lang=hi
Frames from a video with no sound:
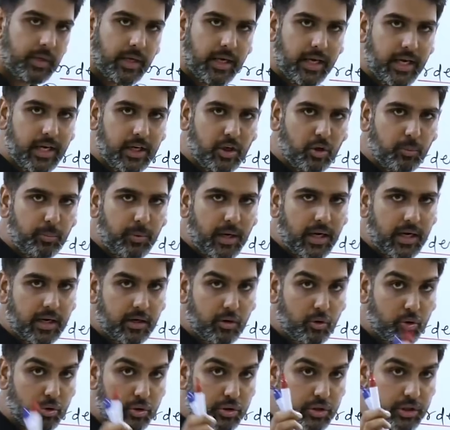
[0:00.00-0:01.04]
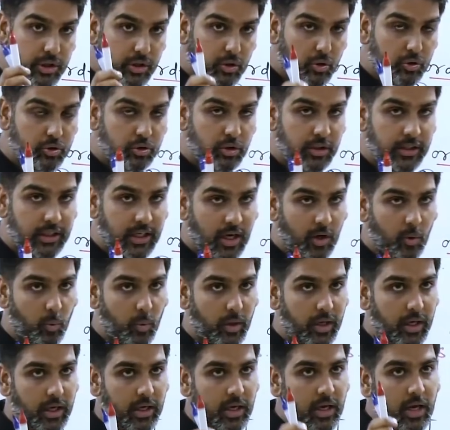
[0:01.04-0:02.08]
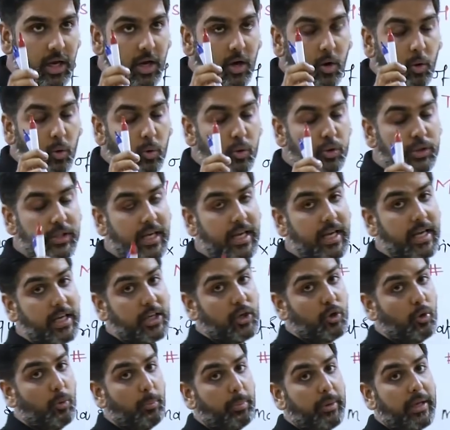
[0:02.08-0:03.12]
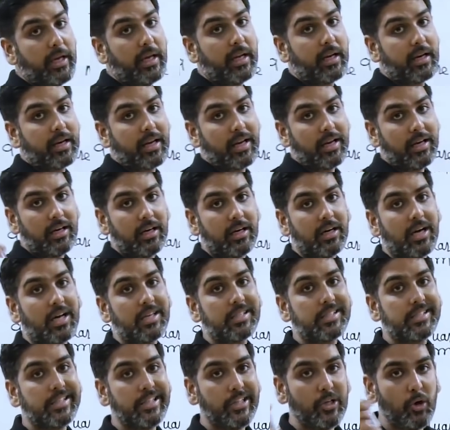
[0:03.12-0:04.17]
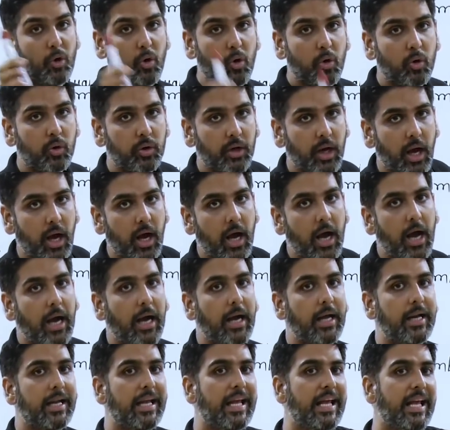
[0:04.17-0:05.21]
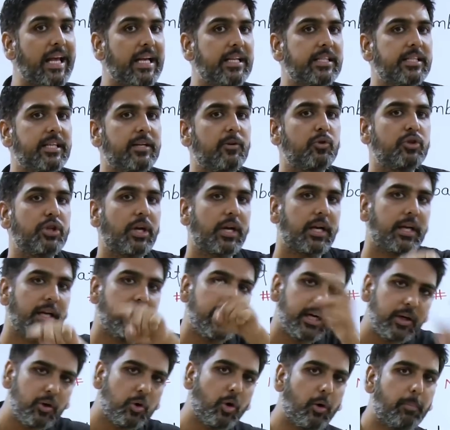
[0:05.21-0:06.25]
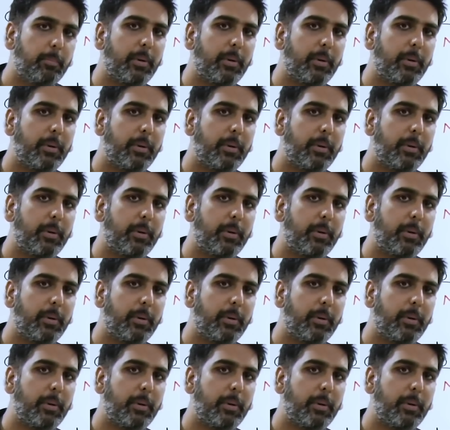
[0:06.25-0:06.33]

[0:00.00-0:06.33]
ए क्यूब का रैंक को जीरो जो लिखा हुआ है उस ए क्यूब के रैंक का जीरो होना अगर ए से कुछ रिलेट हो